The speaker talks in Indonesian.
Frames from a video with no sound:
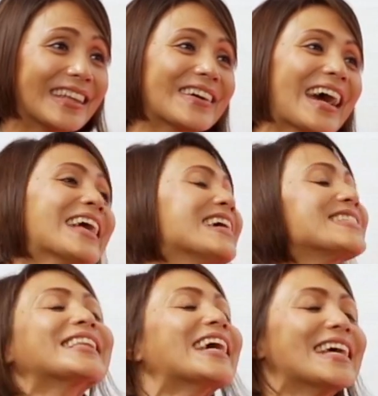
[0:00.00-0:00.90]
gitu kan
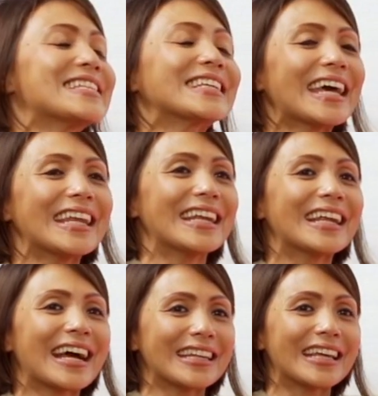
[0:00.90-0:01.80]
ceritain deh ceritain deh
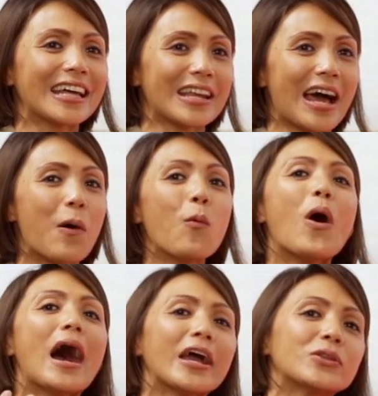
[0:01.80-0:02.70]
dengan dengan uh,
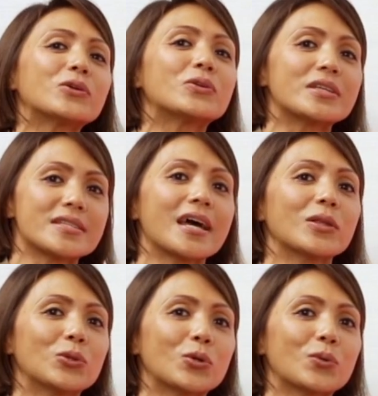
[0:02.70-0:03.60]
why do you
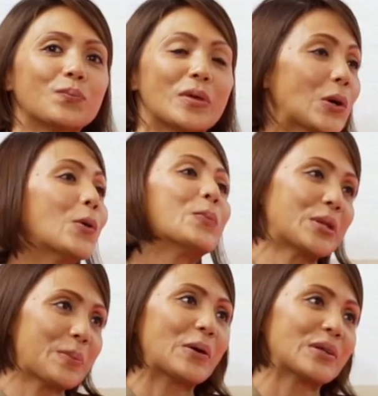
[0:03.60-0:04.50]
decide untuk being
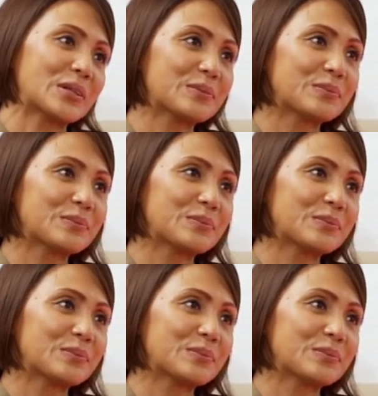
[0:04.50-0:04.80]
open about it